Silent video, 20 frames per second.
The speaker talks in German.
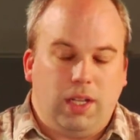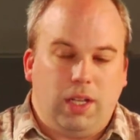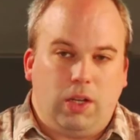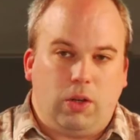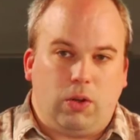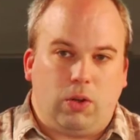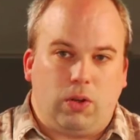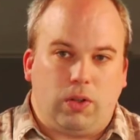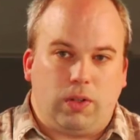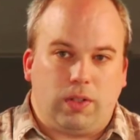
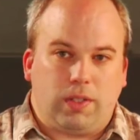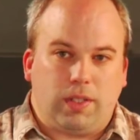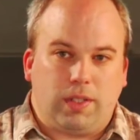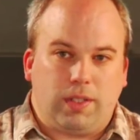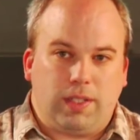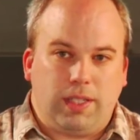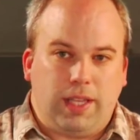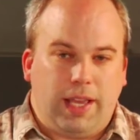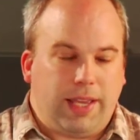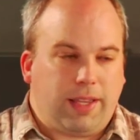
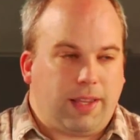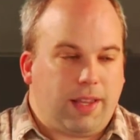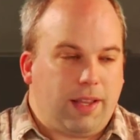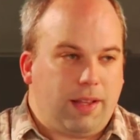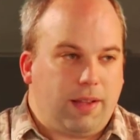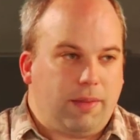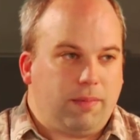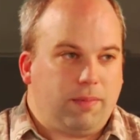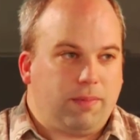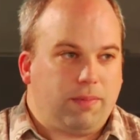Und die
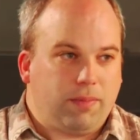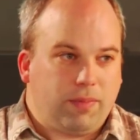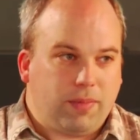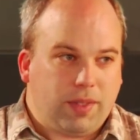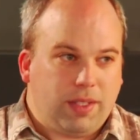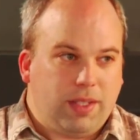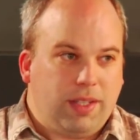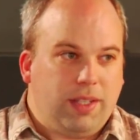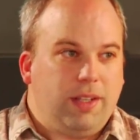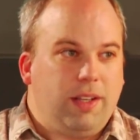Hacker
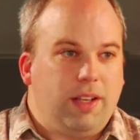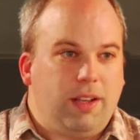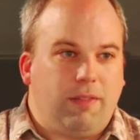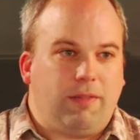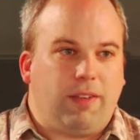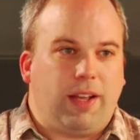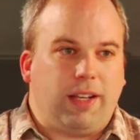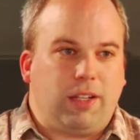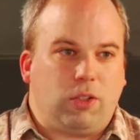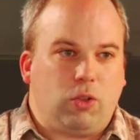
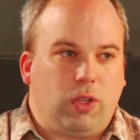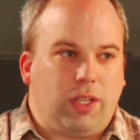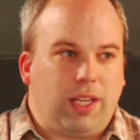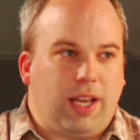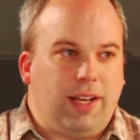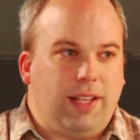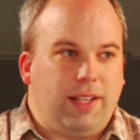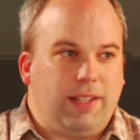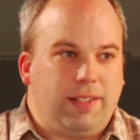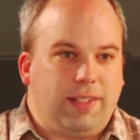waren natürlich
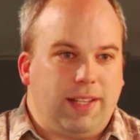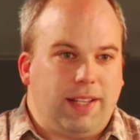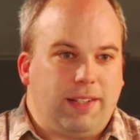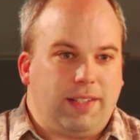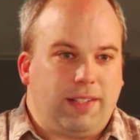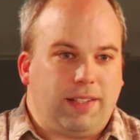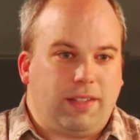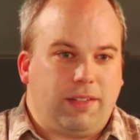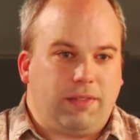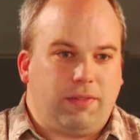alle
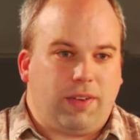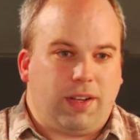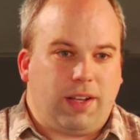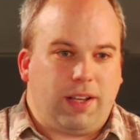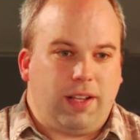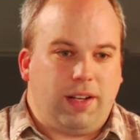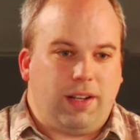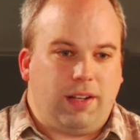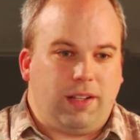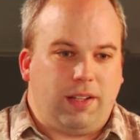entsetzt,
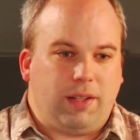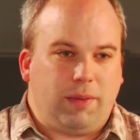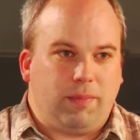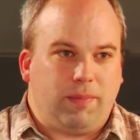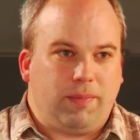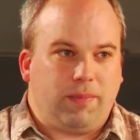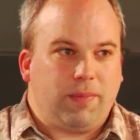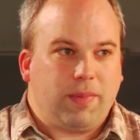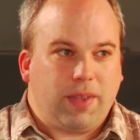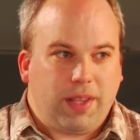weil
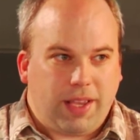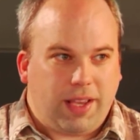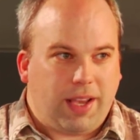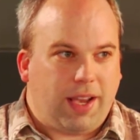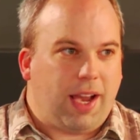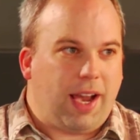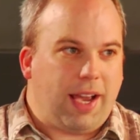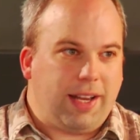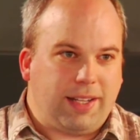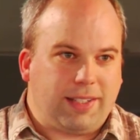ähm,
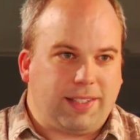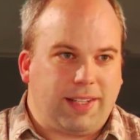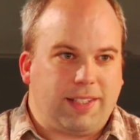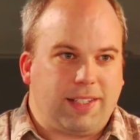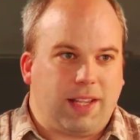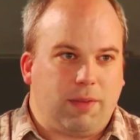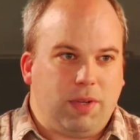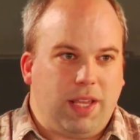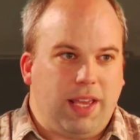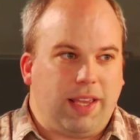
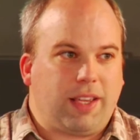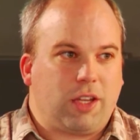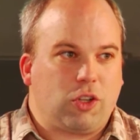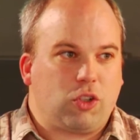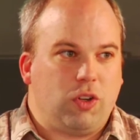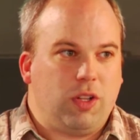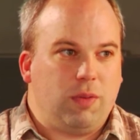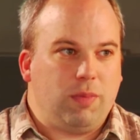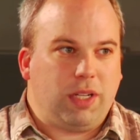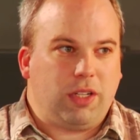Einerseits haben die Hacker
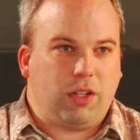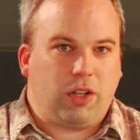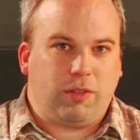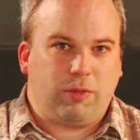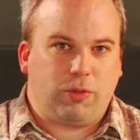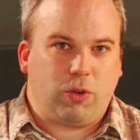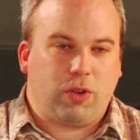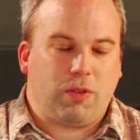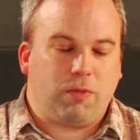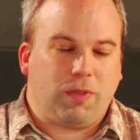schon immer
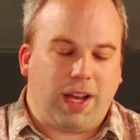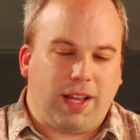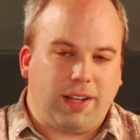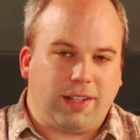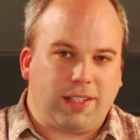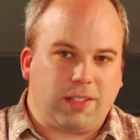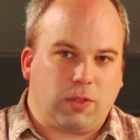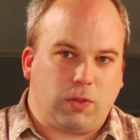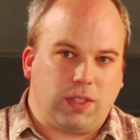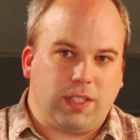davor gewarnt,
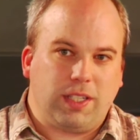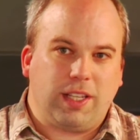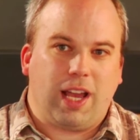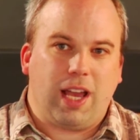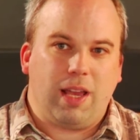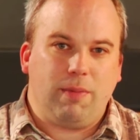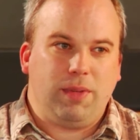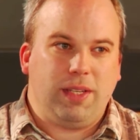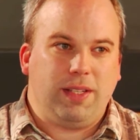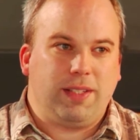dass uns die
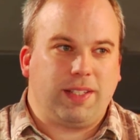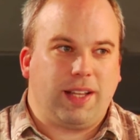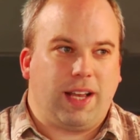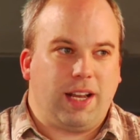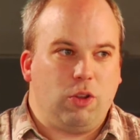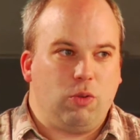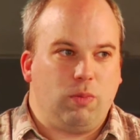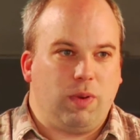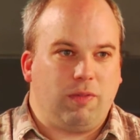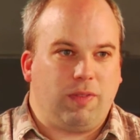Geheimdienste
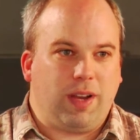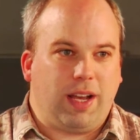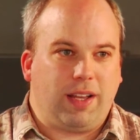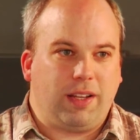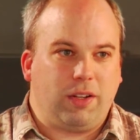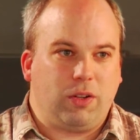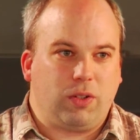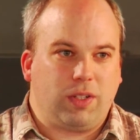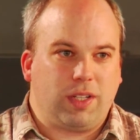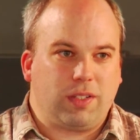alle
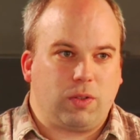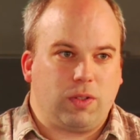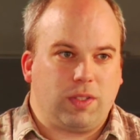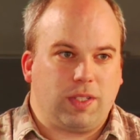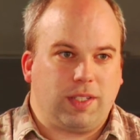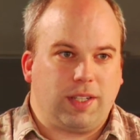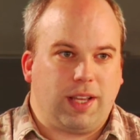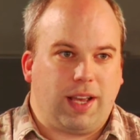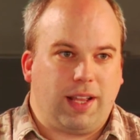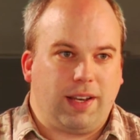überwachen und dass
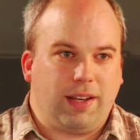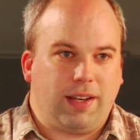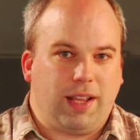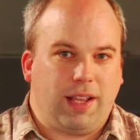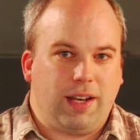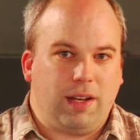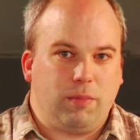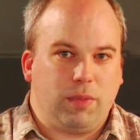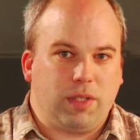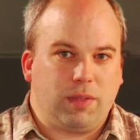unsere Daten
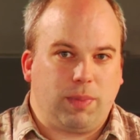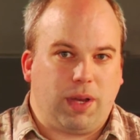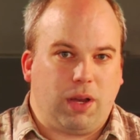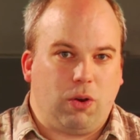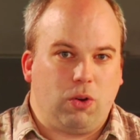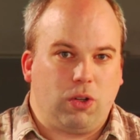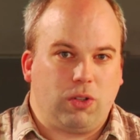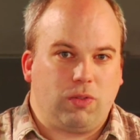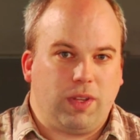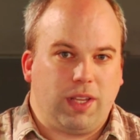alle
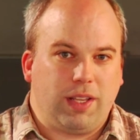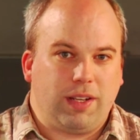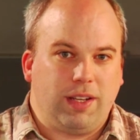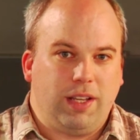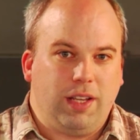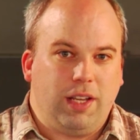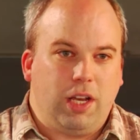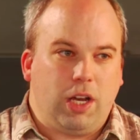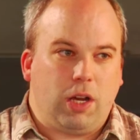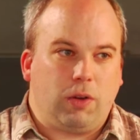missbraucht werden.
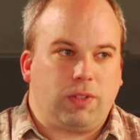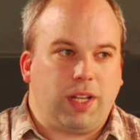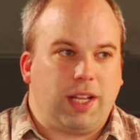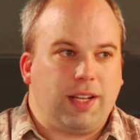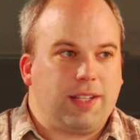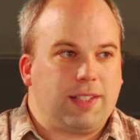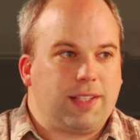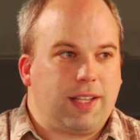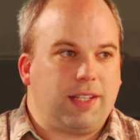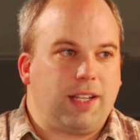Auf der
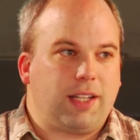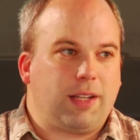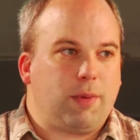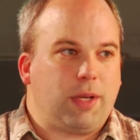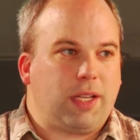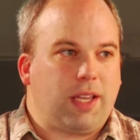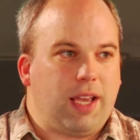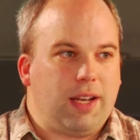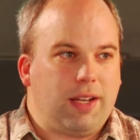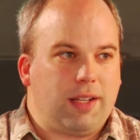anderen Seite hat aber
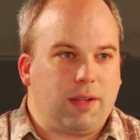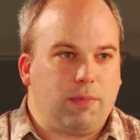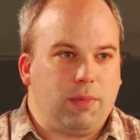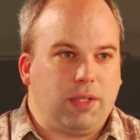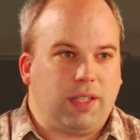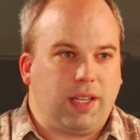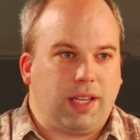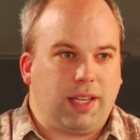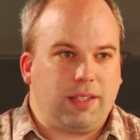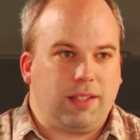keiner
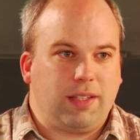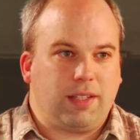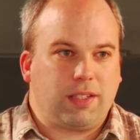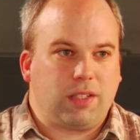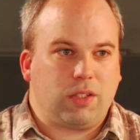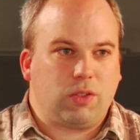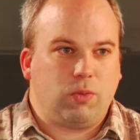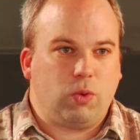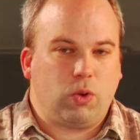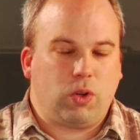damit gerechnet, dass
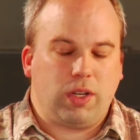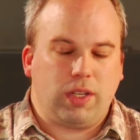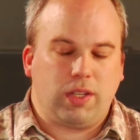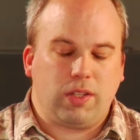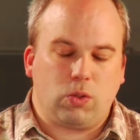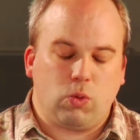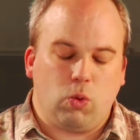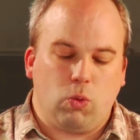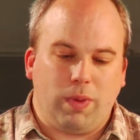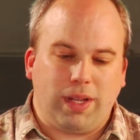es wirklich
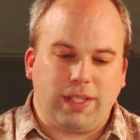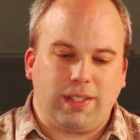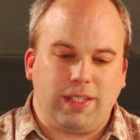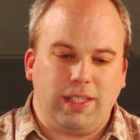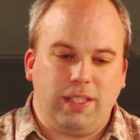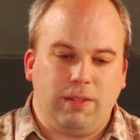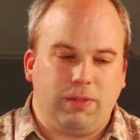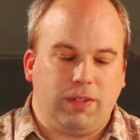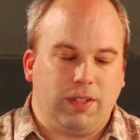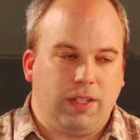so
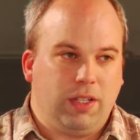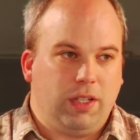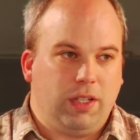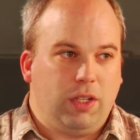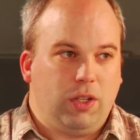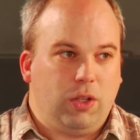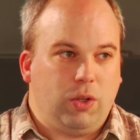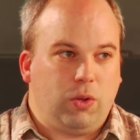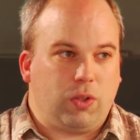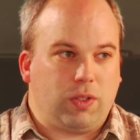massiv
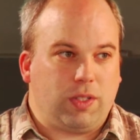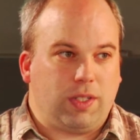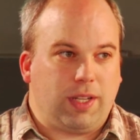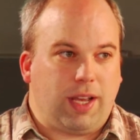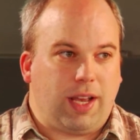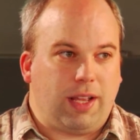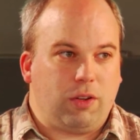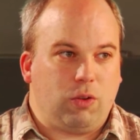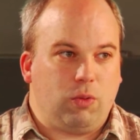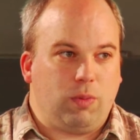unsere
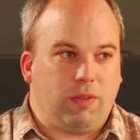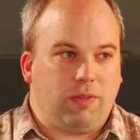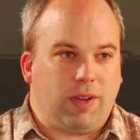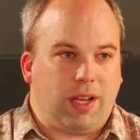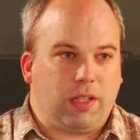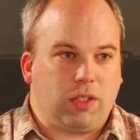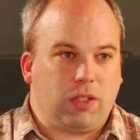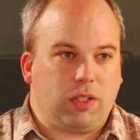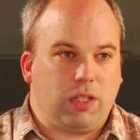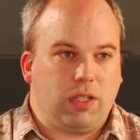Daten
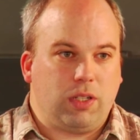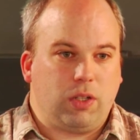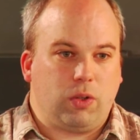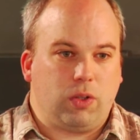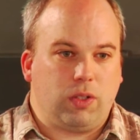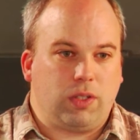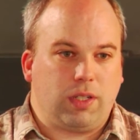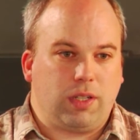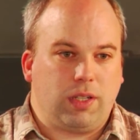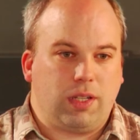überwacht
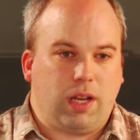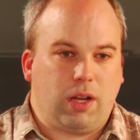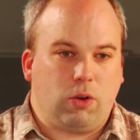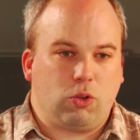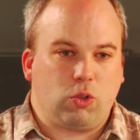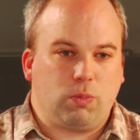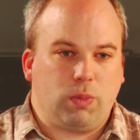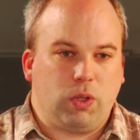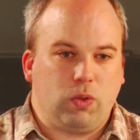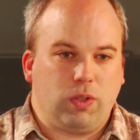und
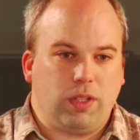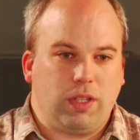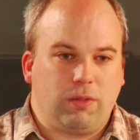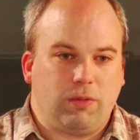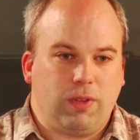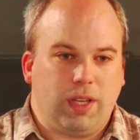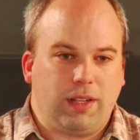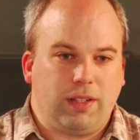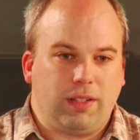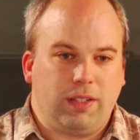ausspioniert
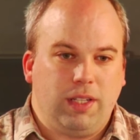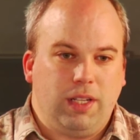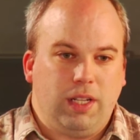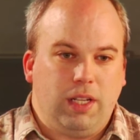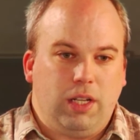werden.